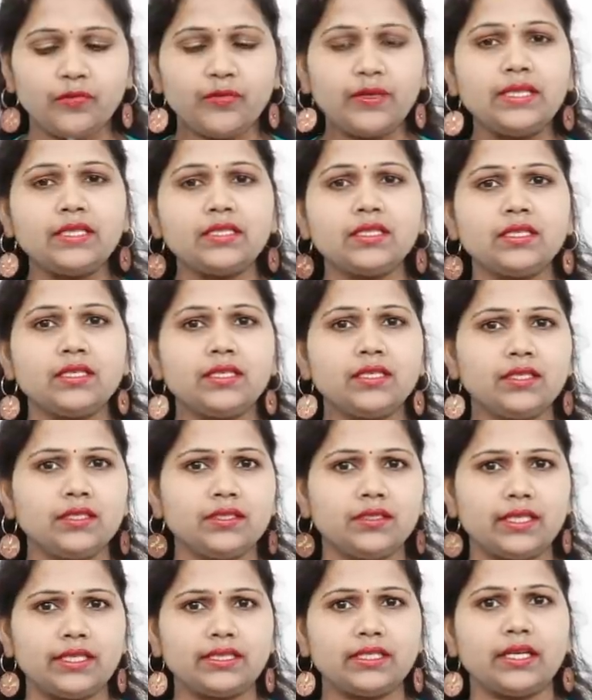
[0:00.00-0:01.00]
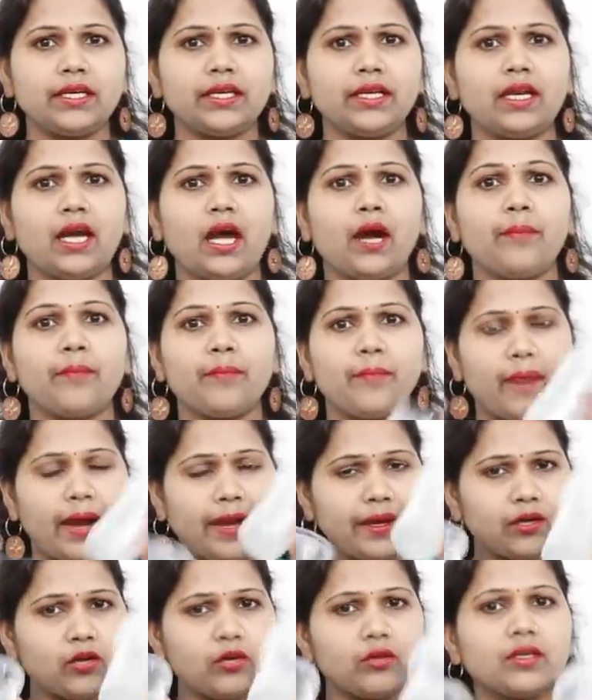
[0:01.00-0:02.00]
तो फ्रेंड्स जैसा कि आप
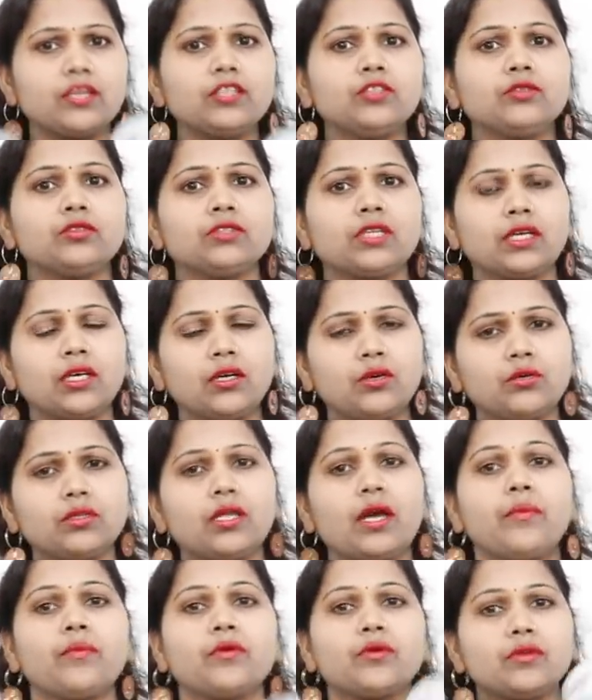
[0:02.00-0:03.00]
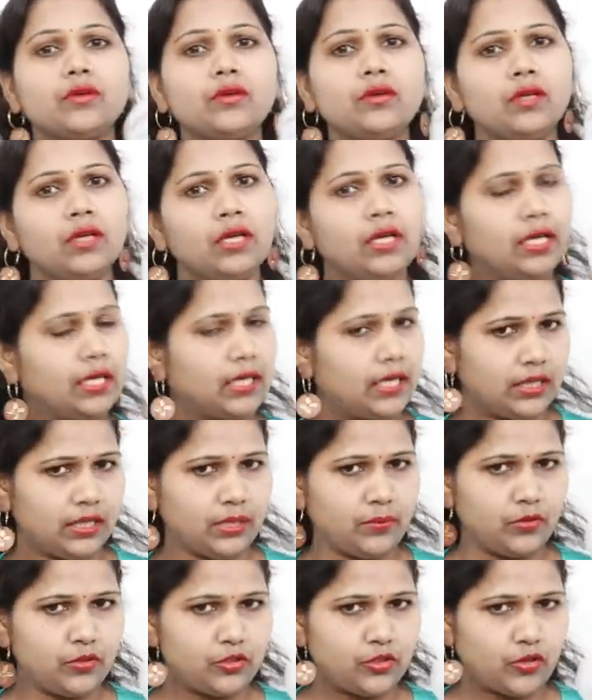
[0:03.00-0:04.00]
माइक्रोन का जो चक्कर होता है वो तो
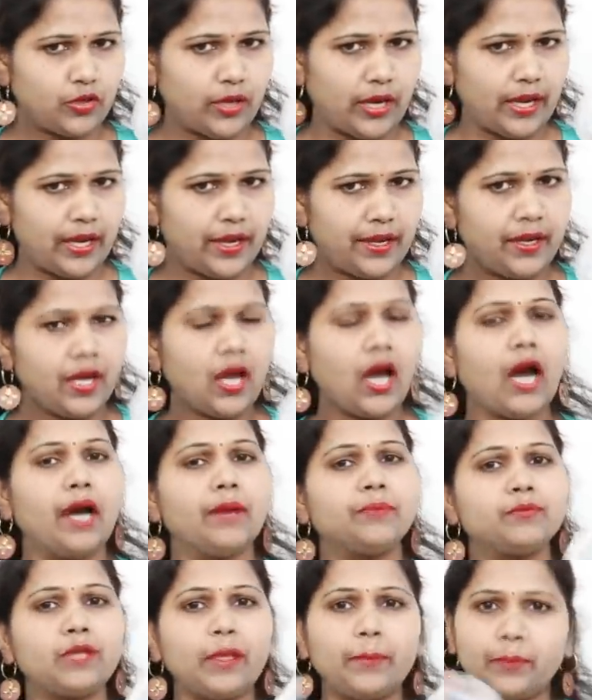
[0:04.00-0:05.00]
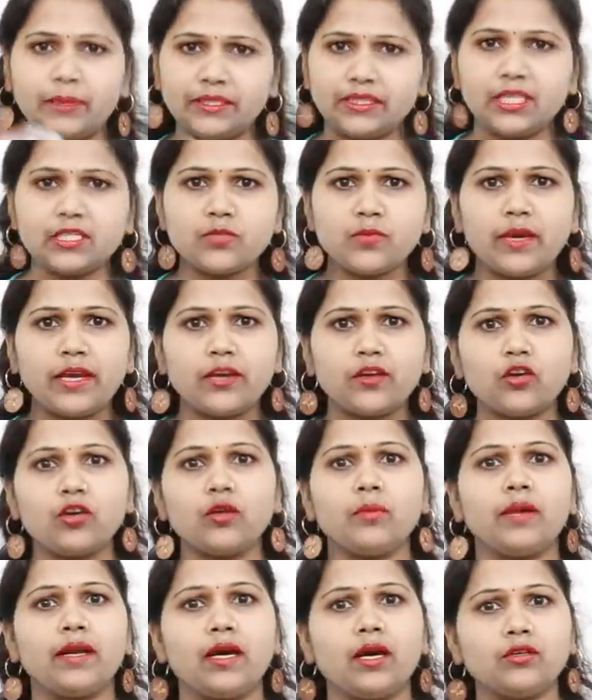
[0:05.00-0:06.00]
खत्म हो चुका है अब चाहे पचास
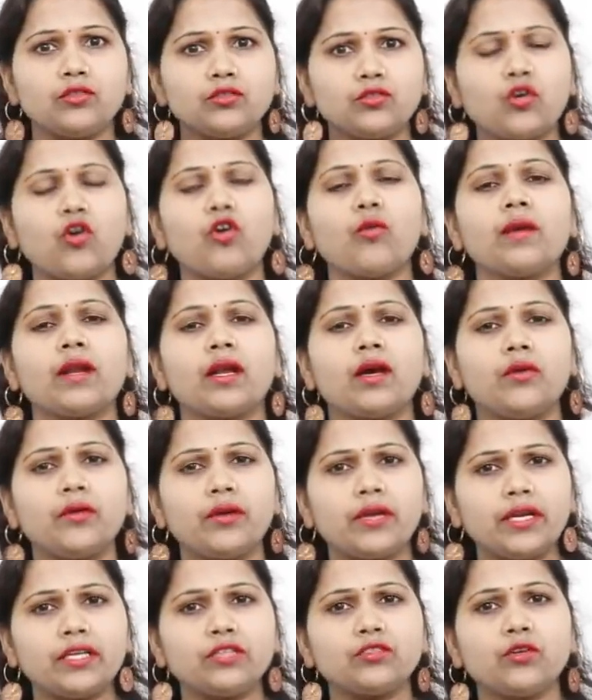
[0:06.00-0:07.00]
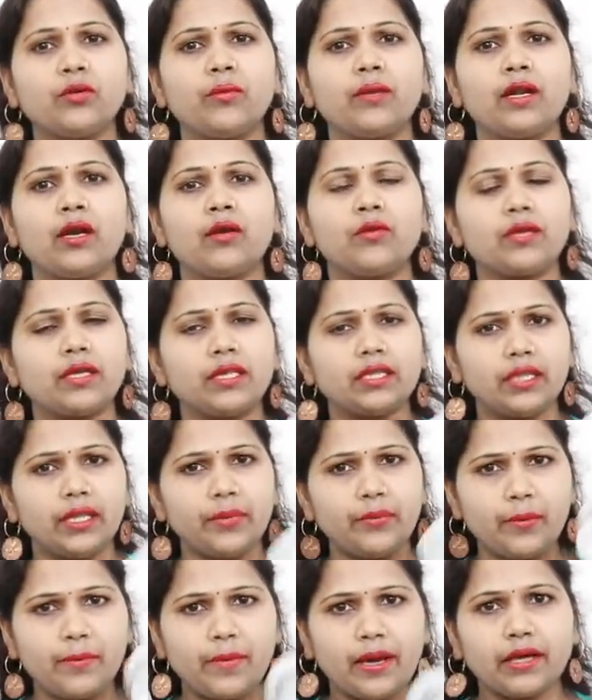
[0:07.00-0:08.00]
माइक्रोन बनाओ सौ बनाओ डेढ़ सौ बनाओ
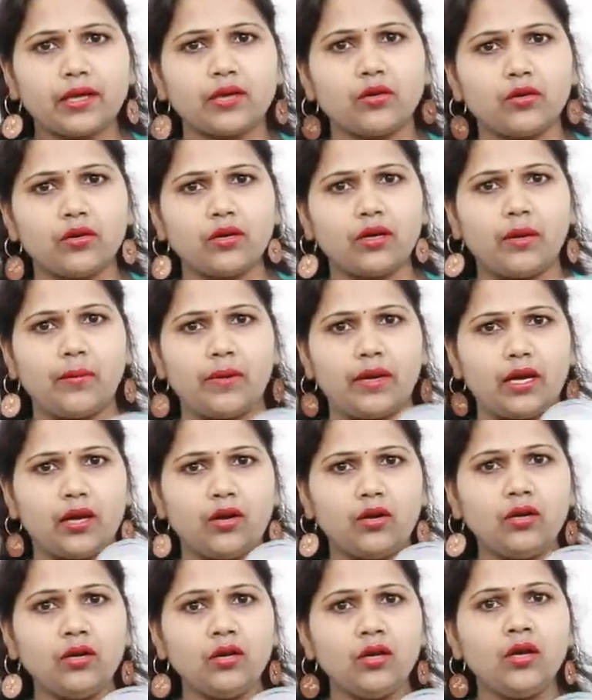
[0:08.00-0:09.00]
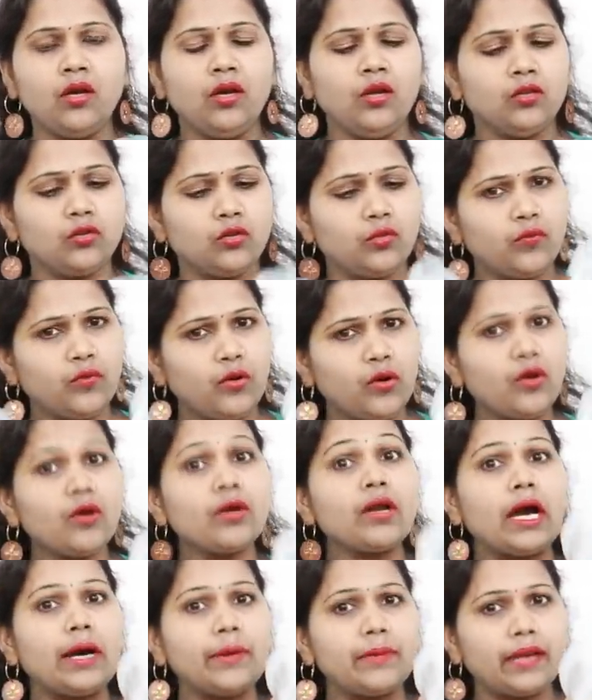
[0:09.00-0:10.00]
कितने भी माइक्रोन का बनाओ तो वो
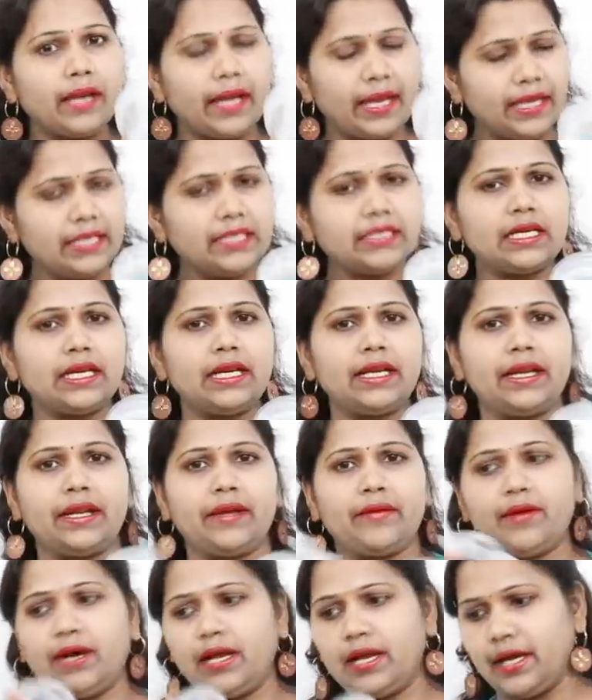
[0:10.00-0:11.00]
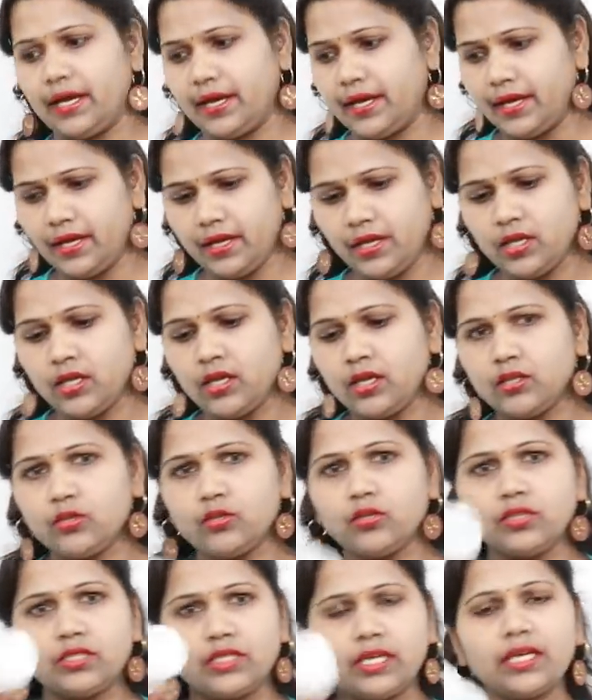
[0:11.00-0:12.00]
अब नहीं चलने वाला है
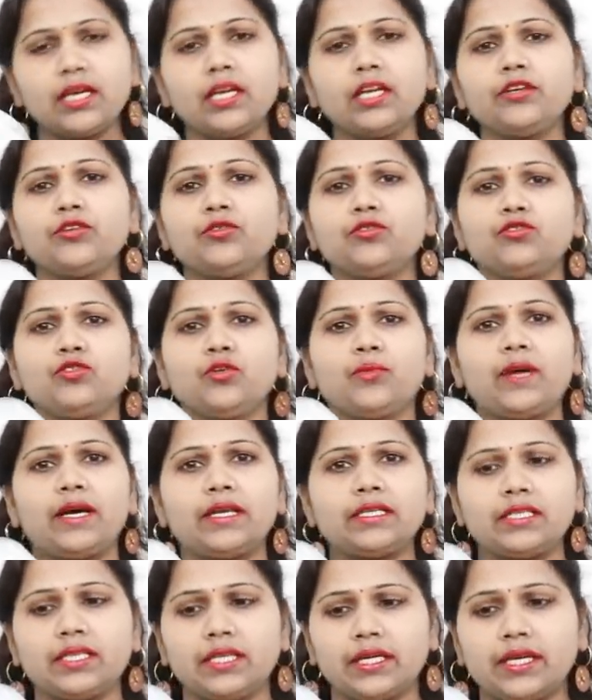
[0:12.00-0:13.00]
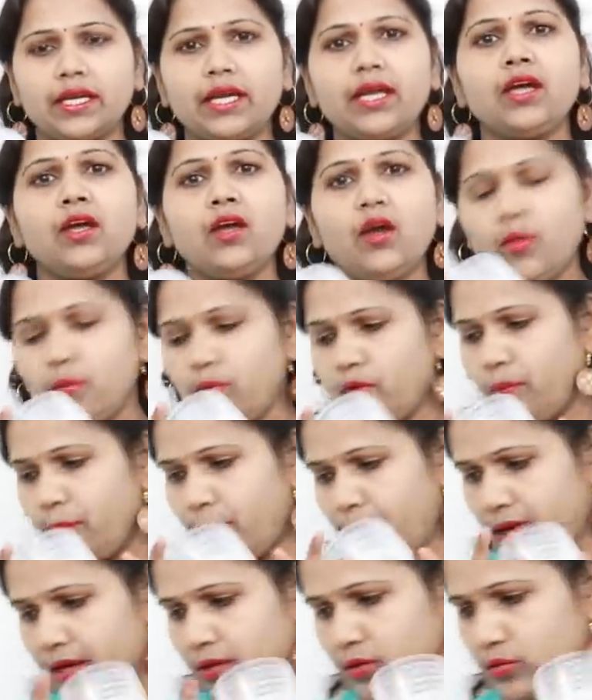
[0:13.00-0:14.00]
तो सिंगल यूज जो प्लास्टिक है वो
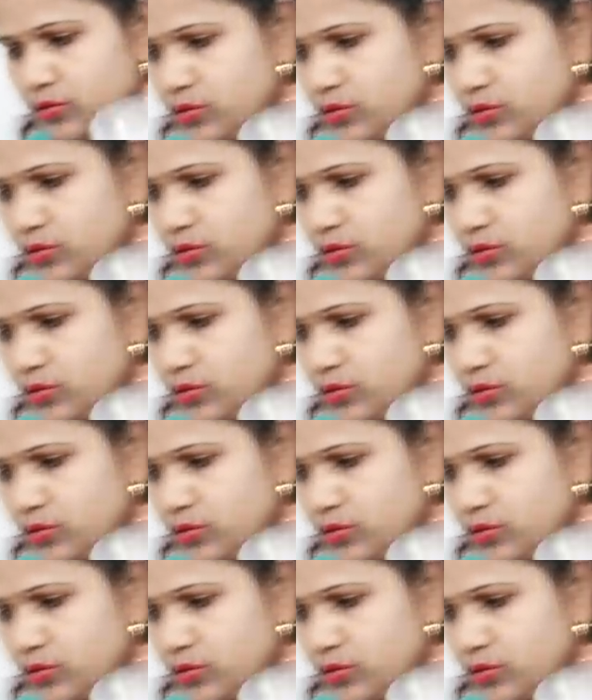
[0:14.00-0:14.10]
बैन